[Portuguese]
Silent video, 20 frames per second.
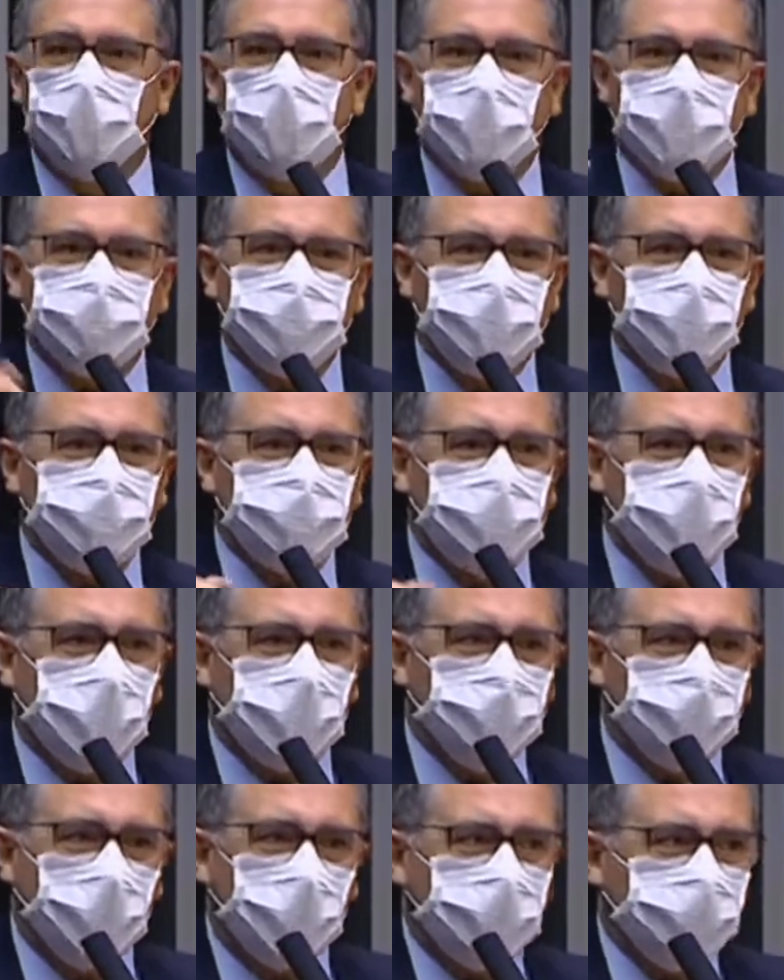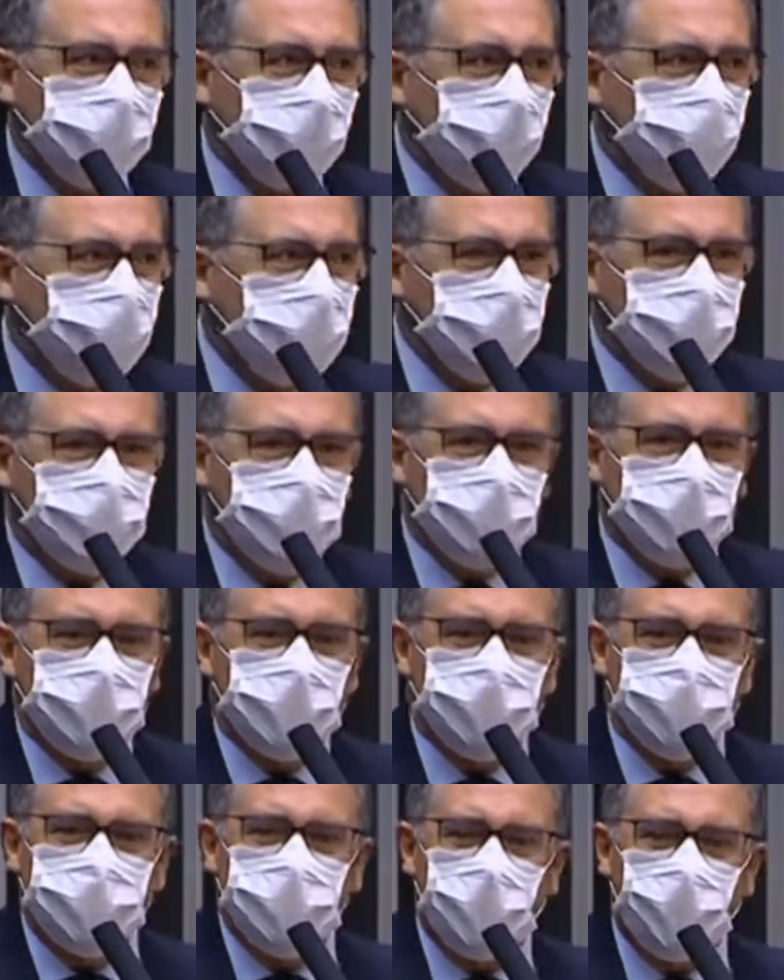mas que se adotem
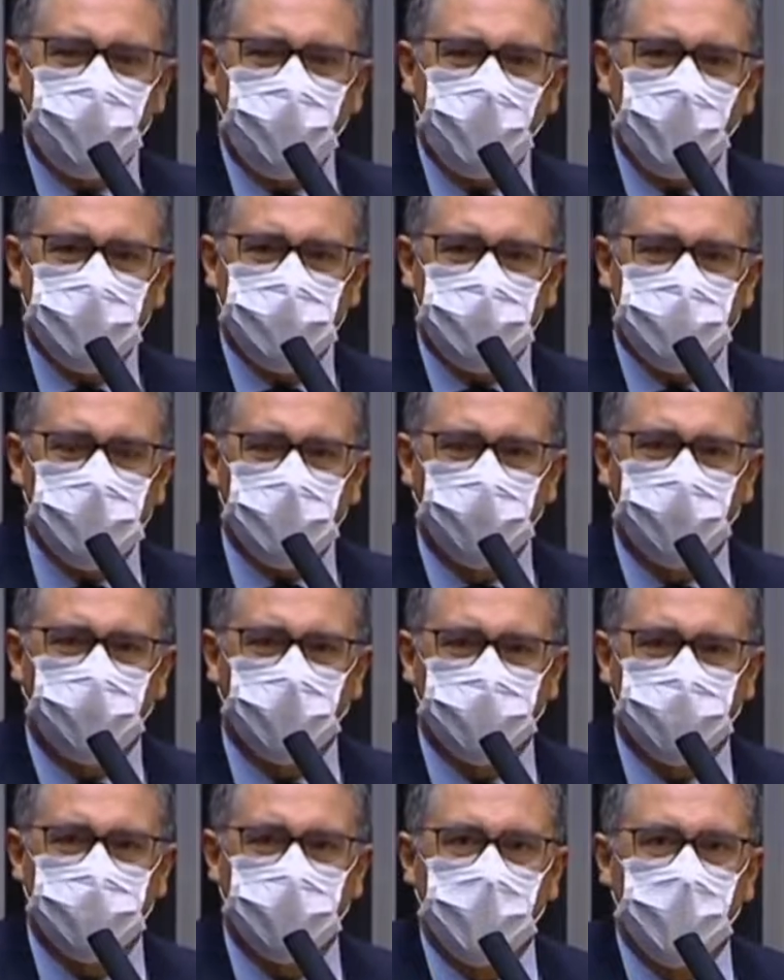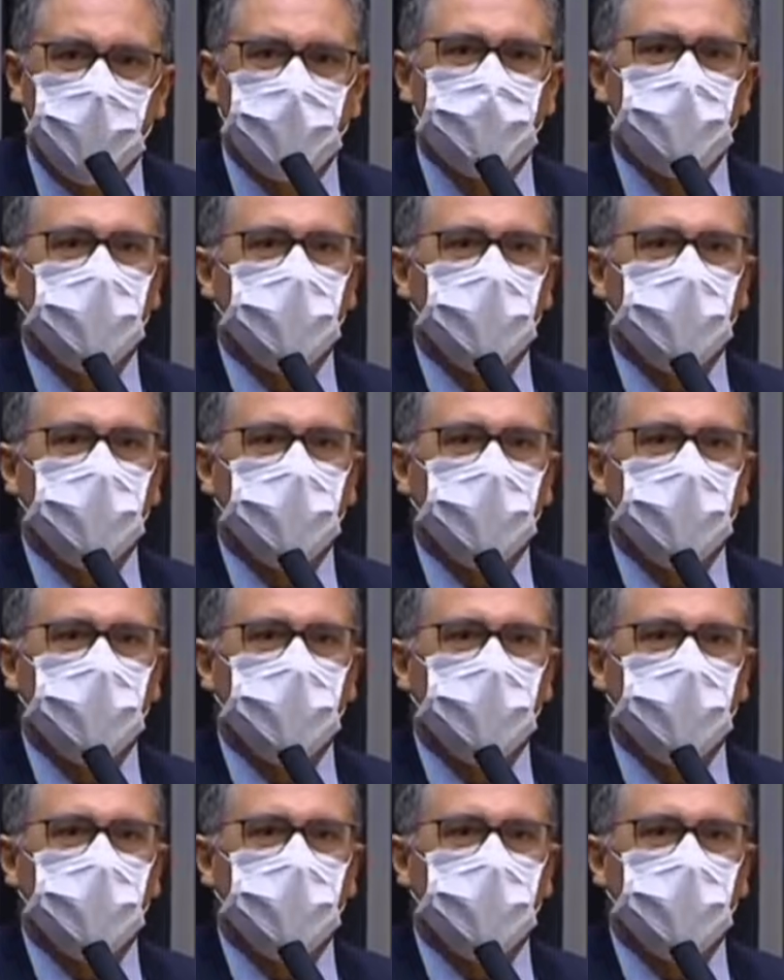medidas efetivas